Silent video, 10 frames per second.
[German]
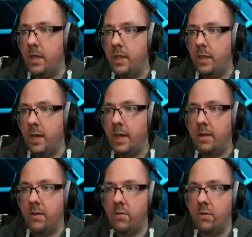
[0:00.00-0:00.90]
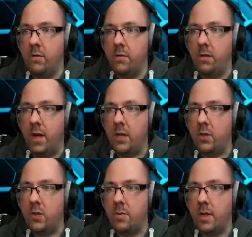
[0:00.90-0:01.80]
Da hat sie so eine
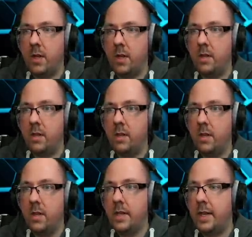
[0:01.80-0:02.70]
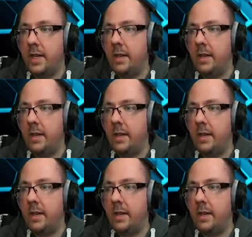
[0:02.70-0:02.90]
Ansturmattacke. Da geht sie